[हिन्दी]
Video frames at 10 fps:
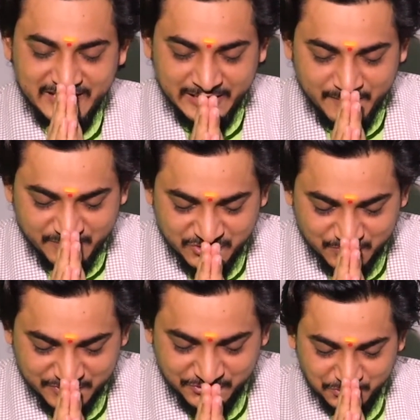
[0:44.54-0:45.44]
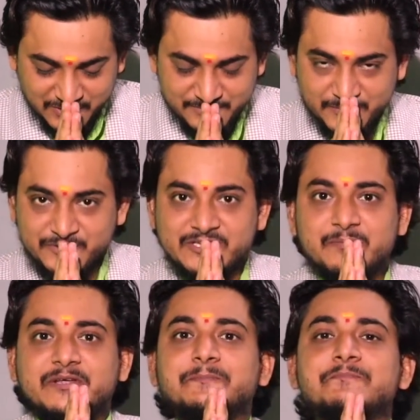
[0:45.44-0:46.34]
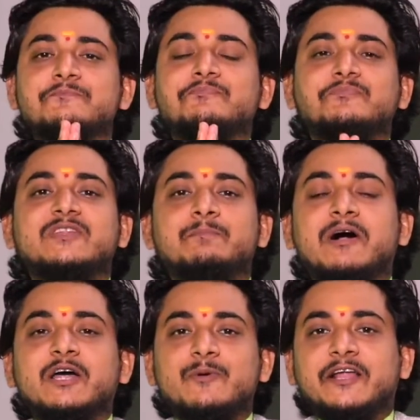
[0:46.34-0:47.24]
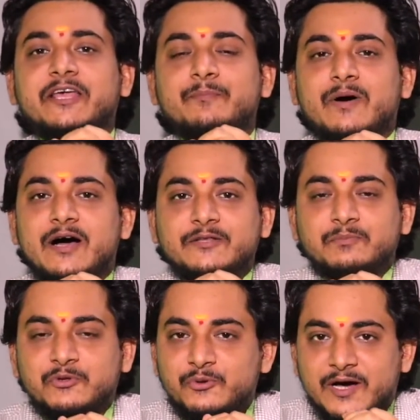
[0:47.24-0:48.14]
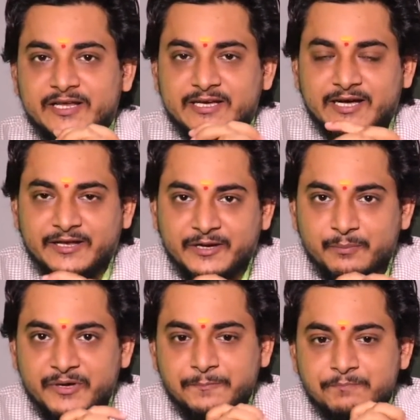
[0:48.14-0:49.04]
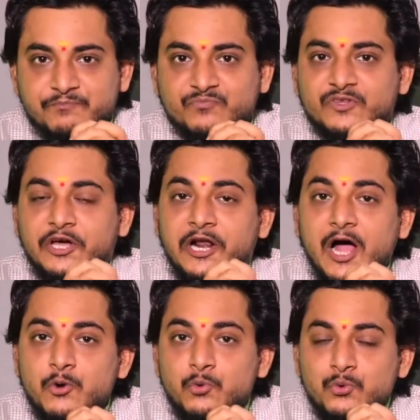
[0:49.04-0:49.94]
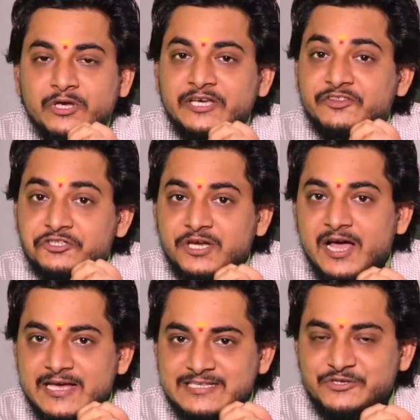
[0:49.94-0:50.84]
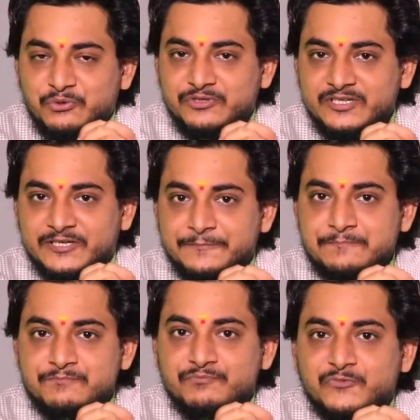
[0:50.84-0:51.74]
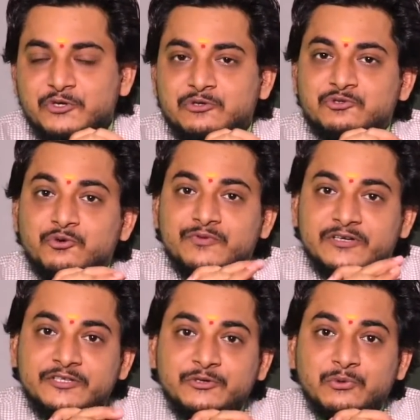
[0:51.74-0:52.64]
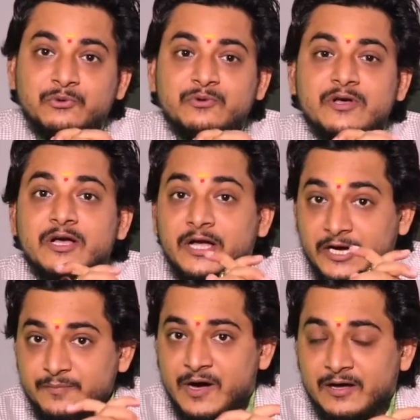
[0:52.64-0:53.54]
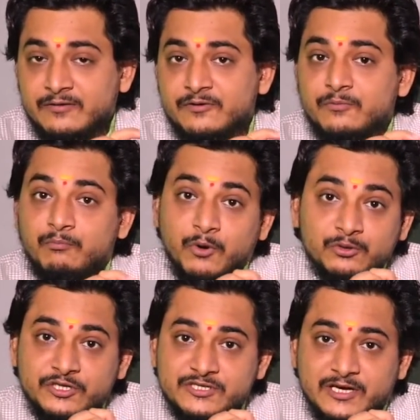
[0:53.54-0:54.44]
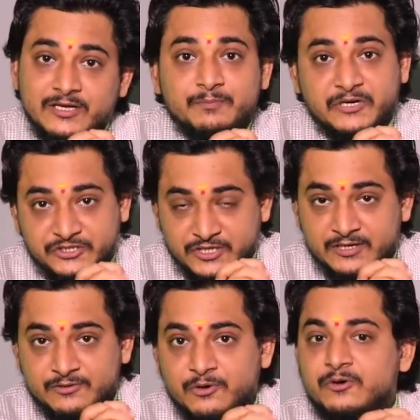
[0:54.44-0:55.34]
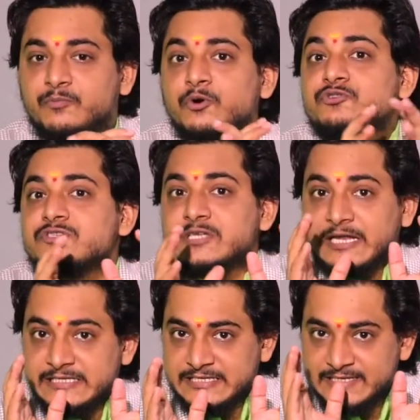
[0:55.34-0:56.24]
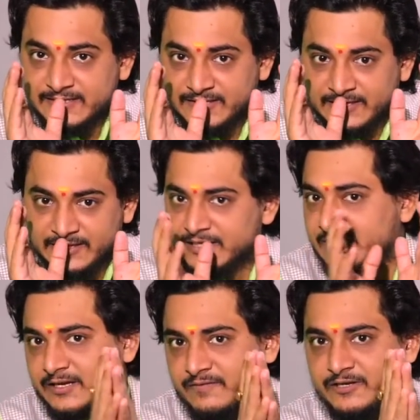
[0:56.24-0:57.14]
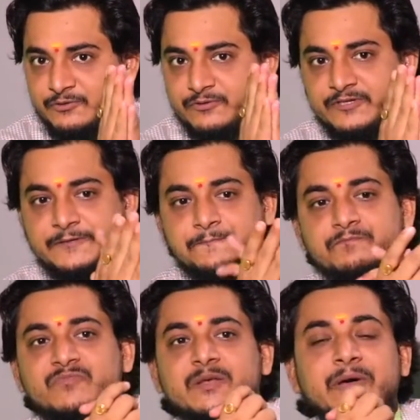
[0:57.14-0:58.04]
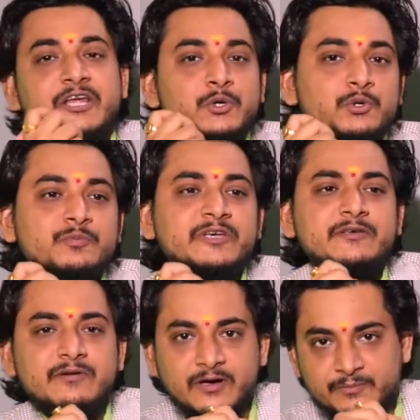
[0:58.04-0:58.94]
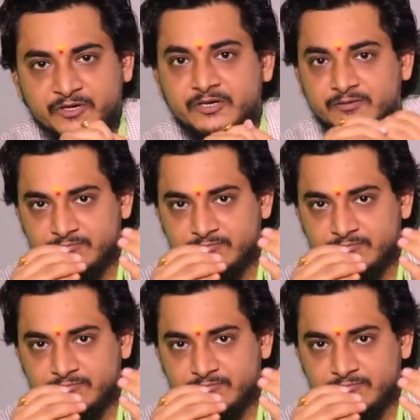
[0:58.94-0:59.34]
एक बार फिर से उपस्थित हूँ आप सबके सामने मंगलवार के बाद बुधवार के कार्यक्रम में राहु की दशा ऐसी होती है जो व्यक्ति को कई बार बहुत ही ज़्यादा परेशान और बहुत सारी चीज़ें दे देने वाली होती मैंने खुद भी अभी